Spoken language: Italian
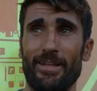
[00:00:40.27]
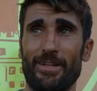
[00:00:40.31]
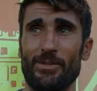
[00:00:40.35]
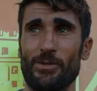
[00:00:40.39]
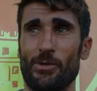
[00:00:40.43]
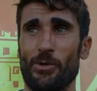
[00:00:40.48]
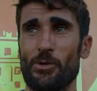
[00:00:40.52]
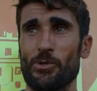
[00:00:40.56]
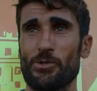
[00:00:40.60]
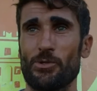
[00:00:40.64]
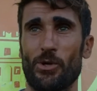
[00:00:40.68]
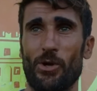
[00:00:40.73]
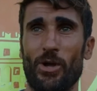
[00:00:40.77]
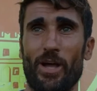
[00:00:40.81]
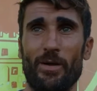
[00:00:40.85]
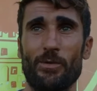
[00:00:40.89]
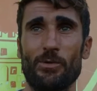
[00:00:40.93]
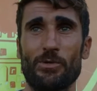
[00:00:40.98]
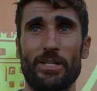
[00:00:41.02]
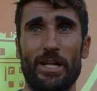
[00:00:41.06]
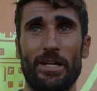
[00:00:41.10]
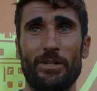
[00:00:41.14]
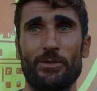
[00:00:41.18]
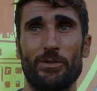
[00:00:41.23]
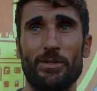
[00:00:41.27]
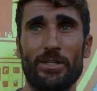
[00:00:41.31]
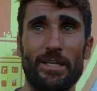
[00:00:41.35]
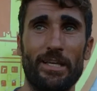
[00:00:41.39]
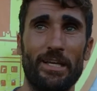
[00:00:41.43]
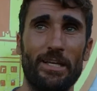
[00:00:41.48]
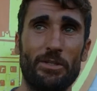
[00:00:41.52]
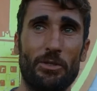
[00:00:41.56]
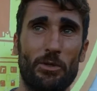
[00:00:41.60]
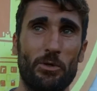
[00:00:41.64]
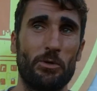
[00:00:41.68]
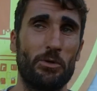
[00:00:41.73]
non lo so, è un salto
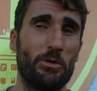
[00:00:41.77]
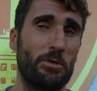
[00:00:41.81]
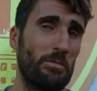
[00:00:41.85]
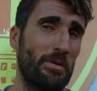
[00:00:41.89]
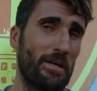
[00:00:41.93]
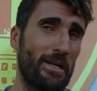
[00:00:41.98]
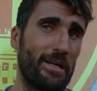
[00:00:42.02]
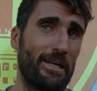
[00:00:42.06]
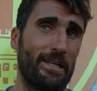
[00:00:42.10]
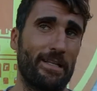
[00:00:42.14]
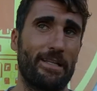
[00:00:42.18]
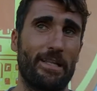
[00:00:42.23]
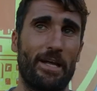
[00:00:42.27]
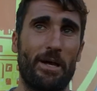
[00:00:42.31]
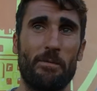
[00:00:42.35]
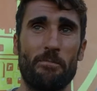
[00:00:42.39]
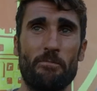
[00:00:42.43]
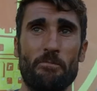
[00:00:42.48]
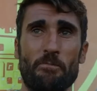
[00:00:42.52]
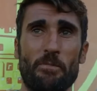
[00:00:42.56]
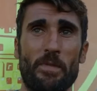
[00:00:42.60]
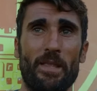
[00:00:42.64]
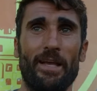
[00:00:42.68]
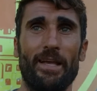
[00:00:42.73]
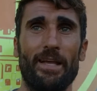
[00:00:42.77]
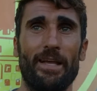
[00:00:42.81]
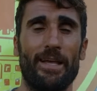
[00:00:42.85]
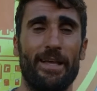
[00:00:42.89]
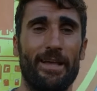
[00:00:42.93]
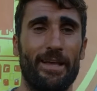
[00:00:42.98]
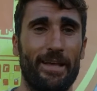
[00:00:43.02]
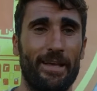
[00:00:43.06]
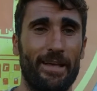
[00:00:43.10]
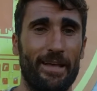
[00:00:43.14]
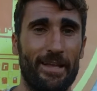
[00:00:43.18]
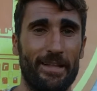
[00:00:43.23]
indietro per carità
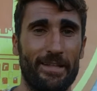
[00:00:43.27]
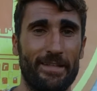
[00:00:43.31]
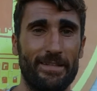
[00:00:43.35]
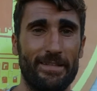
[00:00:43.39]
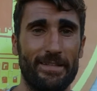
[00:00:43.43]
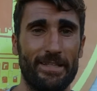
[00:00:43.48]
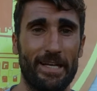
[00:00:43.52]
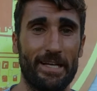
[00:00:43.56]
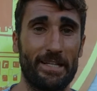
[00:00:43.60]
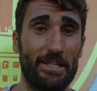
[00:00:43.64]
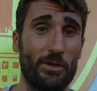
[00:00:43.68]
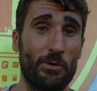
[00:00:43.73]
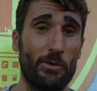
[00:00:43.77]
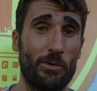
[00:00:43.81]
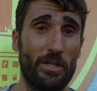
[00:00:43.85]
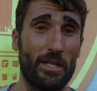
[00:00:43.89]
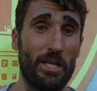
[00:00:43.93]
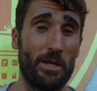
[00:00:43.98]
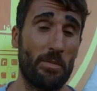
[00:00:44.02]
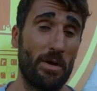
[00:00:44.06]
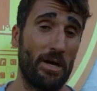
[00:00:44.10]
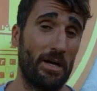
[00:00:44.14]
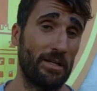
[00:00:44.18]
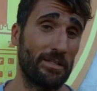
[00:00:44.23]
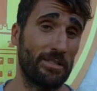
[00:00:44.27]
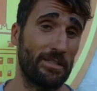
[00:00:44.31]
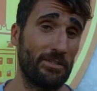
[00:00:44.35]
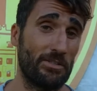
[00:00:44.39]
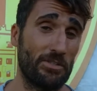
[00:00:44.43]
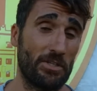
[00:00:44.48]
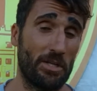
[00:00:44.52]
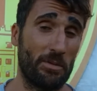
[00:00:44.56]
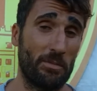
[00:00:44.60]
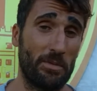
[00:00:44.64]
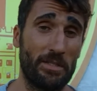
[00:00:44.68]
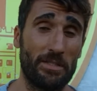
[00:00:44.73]
eh, di categorie ma
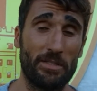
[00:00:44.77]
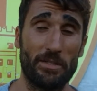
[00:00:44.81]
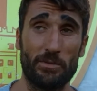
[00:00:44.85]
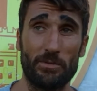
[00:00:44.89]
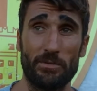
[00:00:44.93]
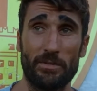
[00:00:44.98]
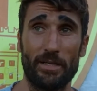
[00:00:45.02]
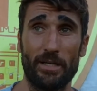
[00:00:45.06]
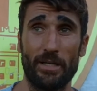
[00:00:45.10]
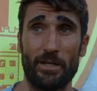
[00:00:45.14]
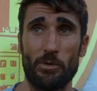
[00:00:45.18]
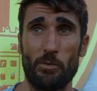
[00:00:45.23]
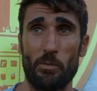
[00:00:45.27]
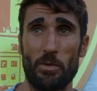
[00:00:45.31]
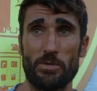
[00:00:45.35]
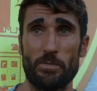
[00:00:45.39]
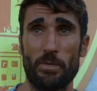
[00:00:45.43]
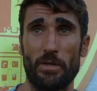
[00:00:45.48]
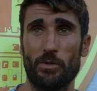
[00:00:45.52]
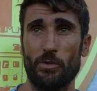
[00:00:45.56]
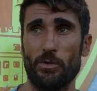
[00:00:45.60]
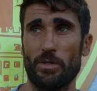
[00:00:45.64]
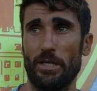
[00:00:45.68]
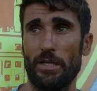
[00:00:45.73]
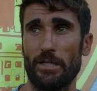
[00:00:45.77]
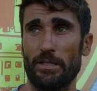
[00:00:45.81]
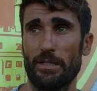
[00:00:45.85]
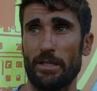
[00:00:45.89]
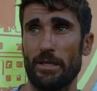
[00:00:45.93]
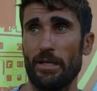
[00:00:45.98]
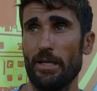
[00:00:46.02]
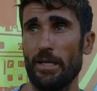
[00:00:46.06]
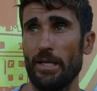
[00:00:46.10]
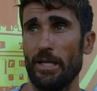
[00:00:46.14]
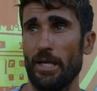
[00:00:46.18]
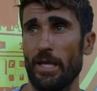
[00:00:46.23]
sinceramente non, non mi aspetto niente,
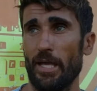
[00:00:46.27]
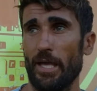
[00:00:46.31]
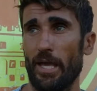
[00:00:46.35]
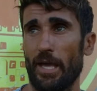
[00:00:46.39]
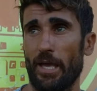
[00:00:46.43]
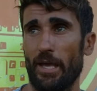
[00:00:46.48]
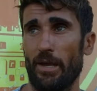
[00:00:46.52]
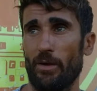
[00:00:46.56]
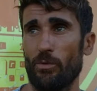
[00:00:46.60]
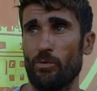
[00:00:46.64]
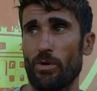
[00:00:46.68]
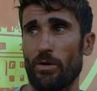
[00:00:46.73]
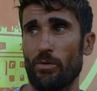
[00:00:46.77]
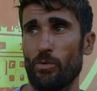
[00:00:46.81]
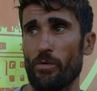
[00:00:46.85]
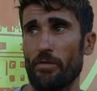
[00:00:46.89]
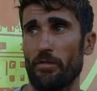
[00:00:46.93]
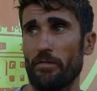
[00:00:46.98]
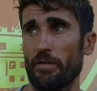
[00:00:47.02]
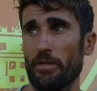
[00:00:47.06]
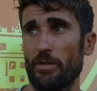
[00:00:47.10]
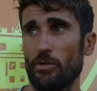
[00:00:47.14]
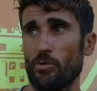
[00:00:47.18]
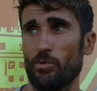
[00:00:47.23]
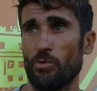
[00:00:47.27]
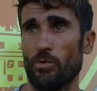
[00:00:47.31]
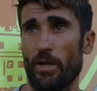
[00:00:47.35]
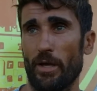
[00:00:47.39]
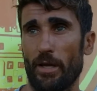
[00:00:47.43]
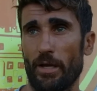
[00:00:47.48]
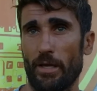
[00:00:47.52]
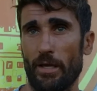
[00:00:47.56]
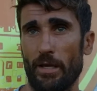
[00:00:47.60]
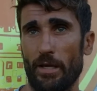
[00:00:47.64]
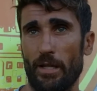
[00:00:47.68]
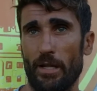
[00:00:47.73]
è una nuova
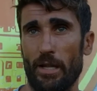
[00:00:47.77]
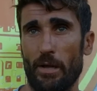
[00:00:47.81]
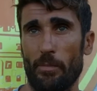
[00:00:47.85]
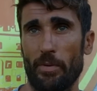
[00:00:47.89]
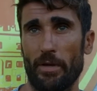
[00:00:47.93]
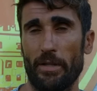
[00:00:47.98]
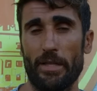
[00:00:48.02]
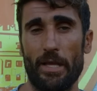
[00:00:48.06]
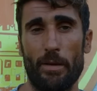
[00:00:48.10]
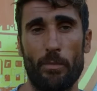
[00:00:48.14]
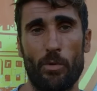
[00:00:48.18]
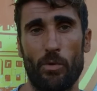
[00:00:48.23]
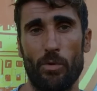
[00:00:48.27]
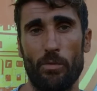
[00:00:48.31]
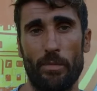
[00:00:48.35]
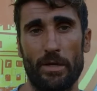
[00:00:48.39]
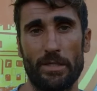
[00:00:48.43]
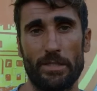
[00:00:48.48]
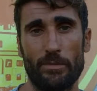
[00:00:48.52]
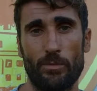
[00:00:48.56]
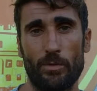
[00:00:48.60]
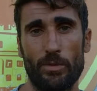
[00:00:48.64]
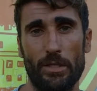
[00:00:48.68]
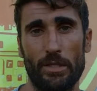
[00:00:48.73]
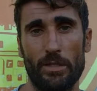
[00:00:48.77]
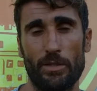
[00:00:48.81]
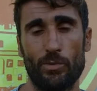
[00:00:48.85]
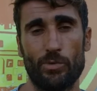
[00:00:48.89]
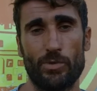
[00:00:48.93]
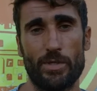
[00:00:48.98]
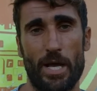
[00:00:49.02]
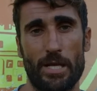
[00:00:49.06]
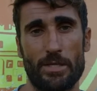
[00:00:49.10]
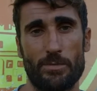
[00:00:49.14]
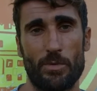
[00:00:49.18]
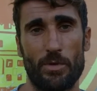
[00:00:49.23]
avventura e la prendiamo col massimo
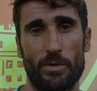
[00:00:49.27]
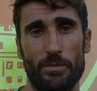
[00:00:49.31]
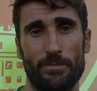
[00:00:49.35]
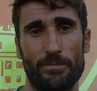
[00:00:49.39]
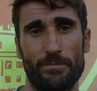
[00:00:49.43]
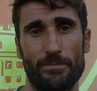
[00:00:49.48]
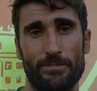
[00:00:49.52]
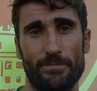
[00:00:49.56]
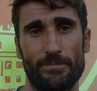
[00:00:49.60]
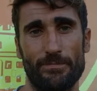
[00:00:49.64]
dell'entusiasmo.